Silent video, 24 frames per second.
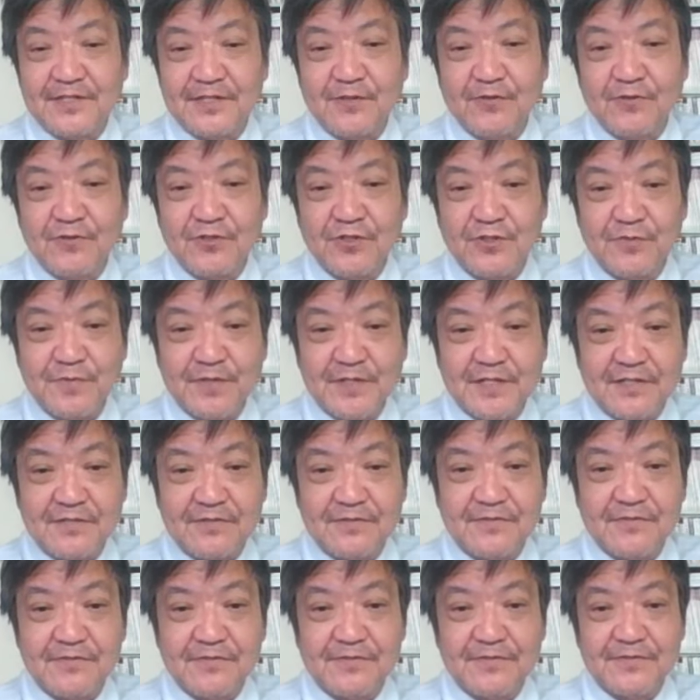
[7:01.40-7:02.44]
すね惜しみな
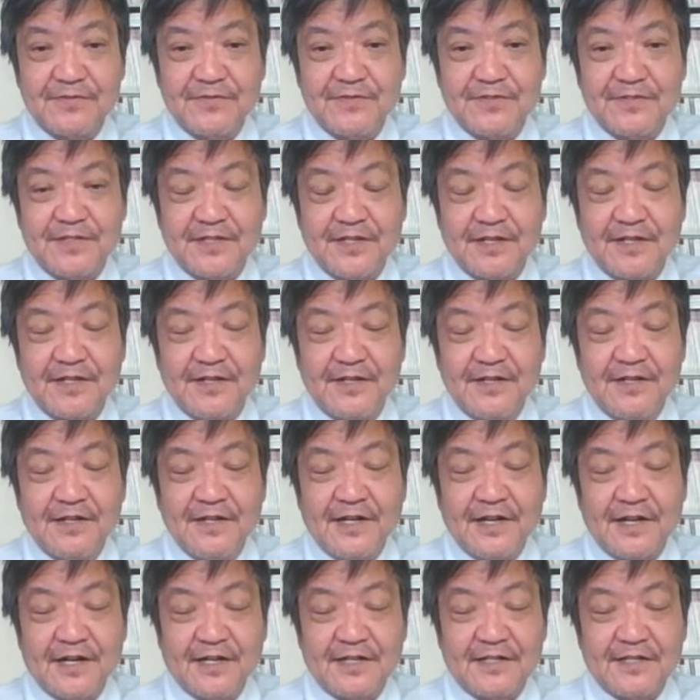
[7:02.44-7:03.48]
くですね
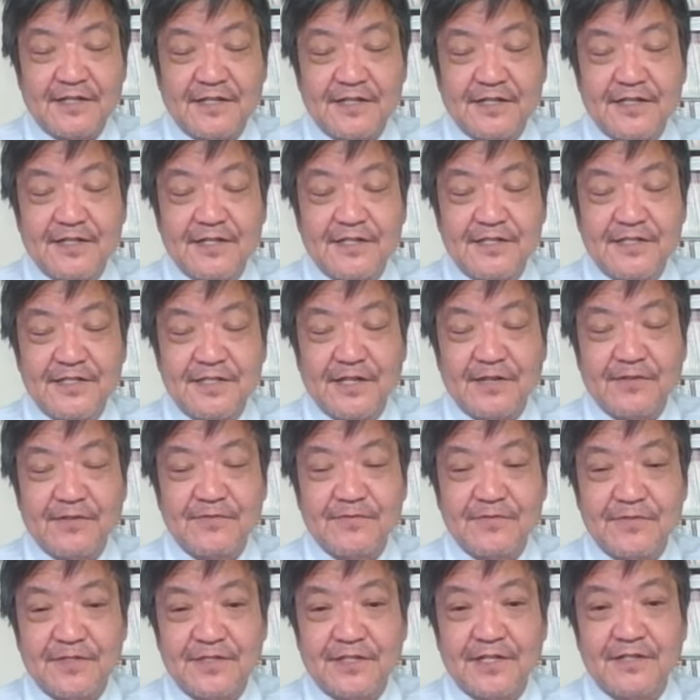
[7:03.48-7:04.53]
発揮してる
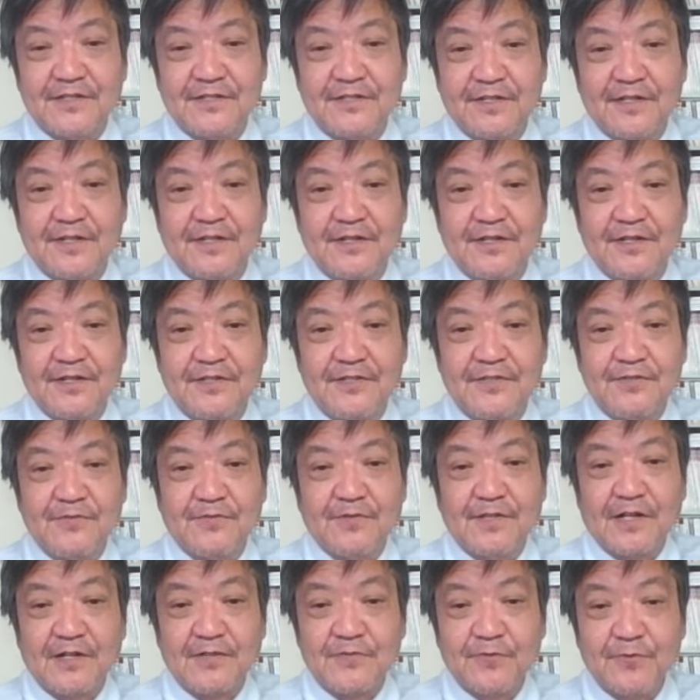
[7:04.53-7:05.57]
国でして一応
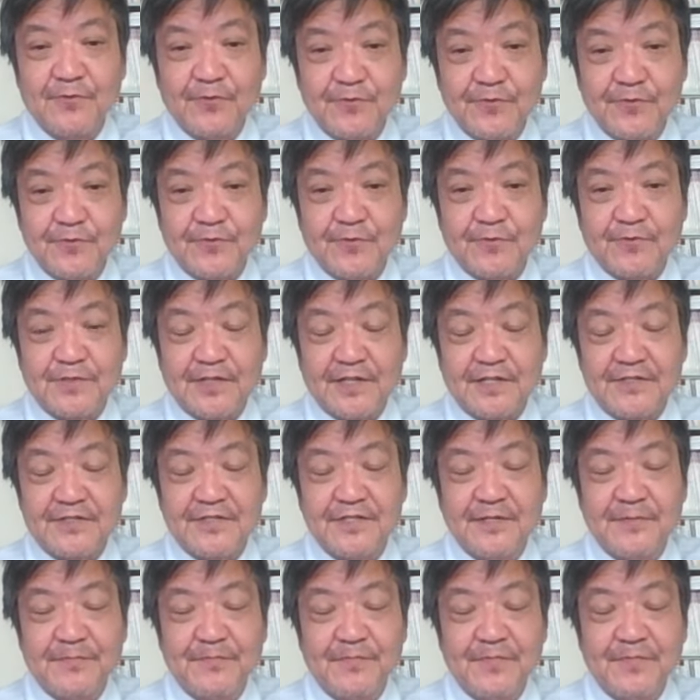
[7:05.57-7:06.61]
核保有国なんです
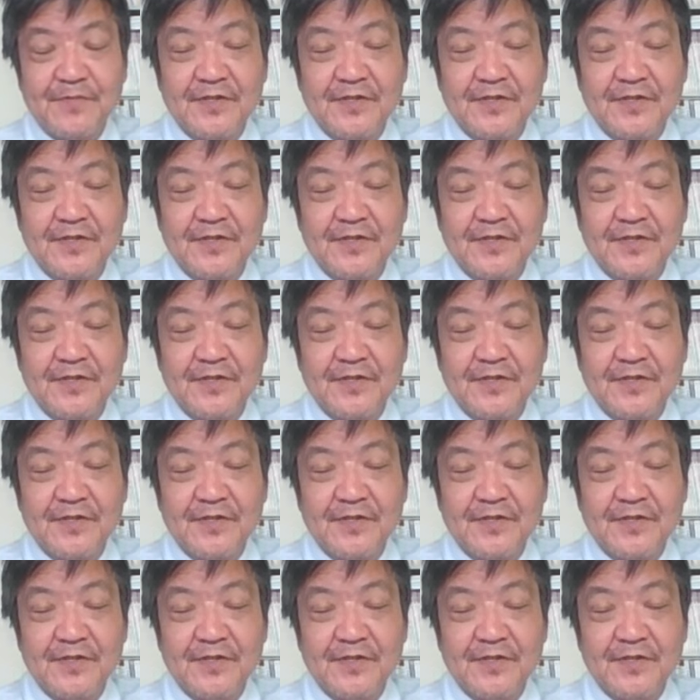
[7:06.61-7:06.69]
ね